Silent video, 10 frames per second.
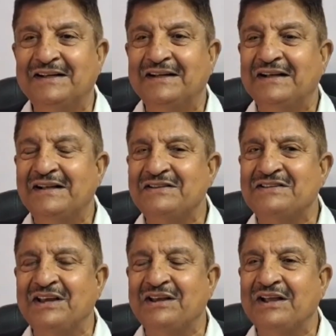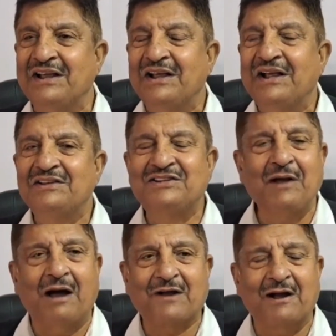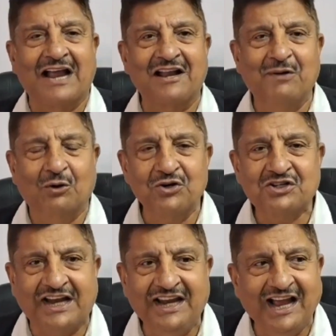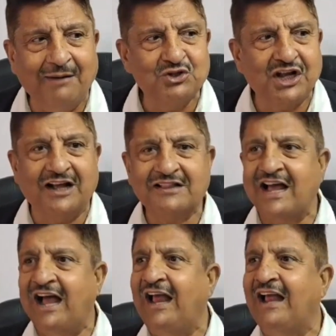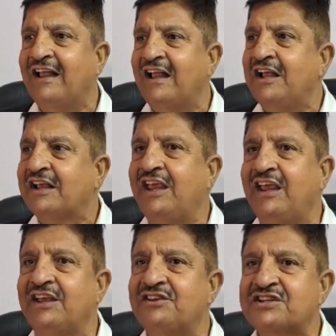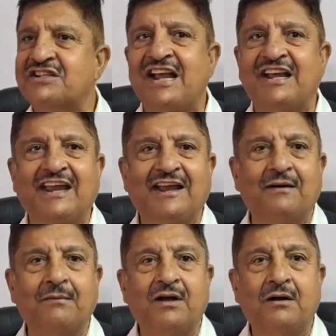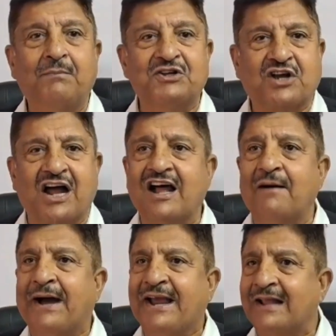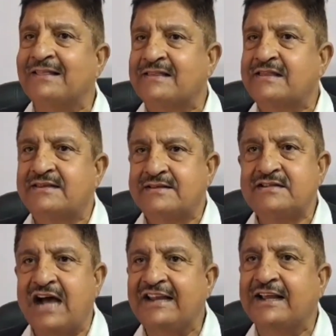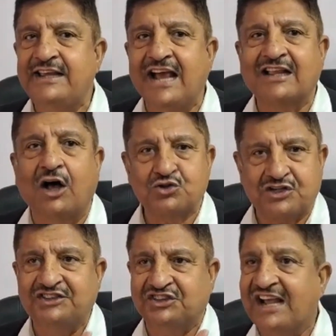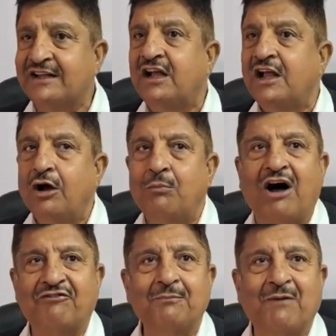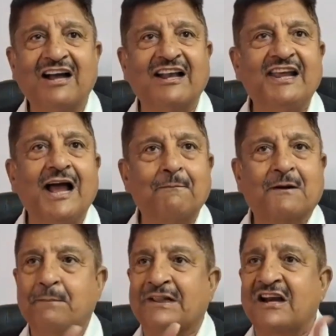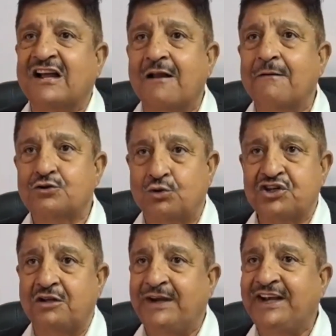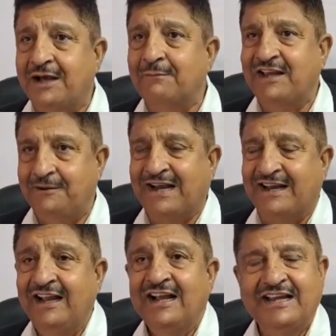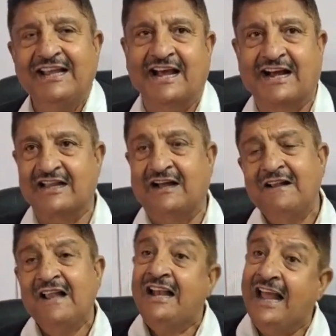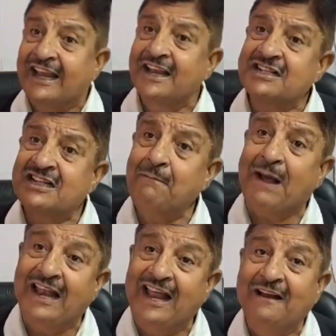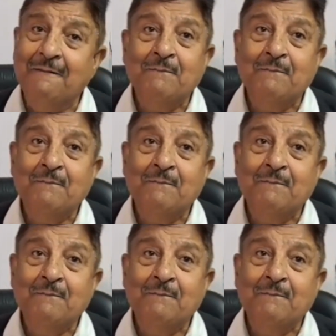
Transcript: डोगरा की बात की गई थी जी आपका कहना बिल्कुल सही है मुझे लगता है कि जिसने ये बचकाना बयान जारी किया था उसने शायद माफी मांग लिया आपके पत्रकार और सोशल मीडिया में ही मैंने ये देखा था हम्म। लेकिन इससे पहले